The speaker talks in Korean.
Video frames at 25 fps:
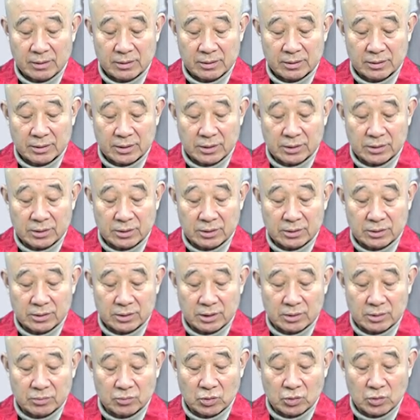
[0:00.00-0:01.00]
그래서
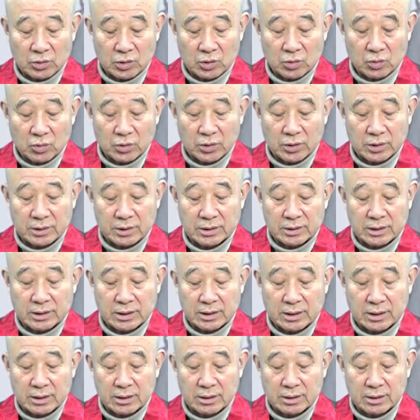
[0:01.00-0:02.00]
지금도 인도에는
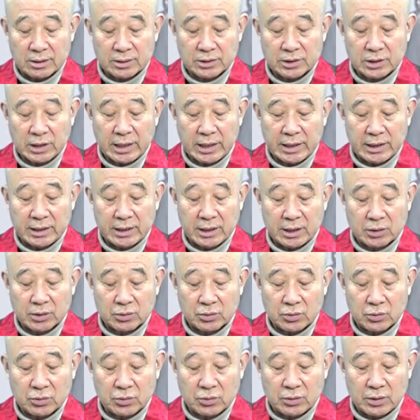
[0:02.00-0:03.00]
이제
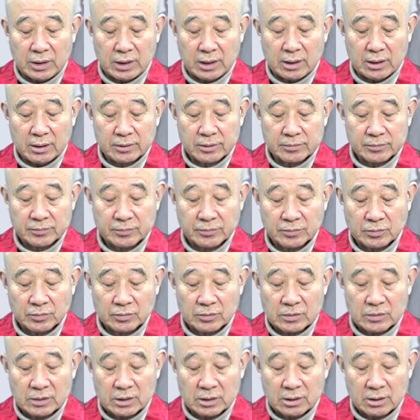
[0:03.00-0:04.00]
자이나교와
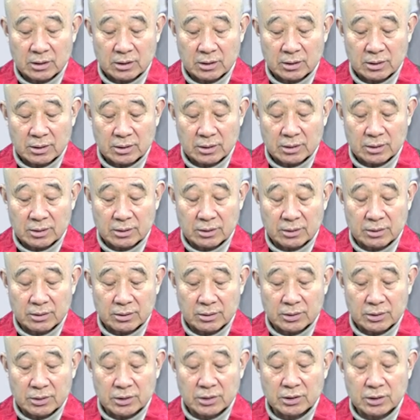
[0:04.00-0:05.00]

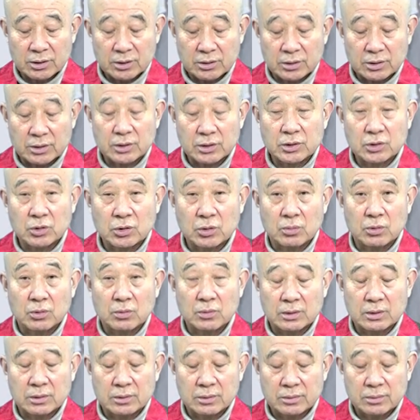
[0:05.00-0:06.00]
그 승려들이 있죠
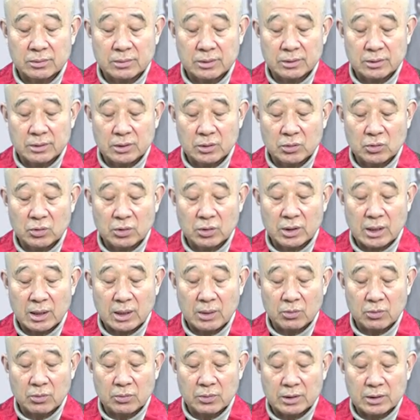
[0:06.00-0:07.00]
보면 인도에
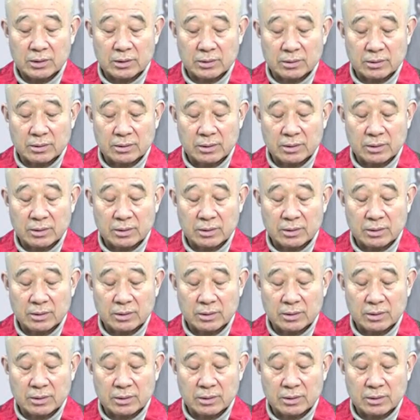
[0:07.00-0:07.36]
가보면은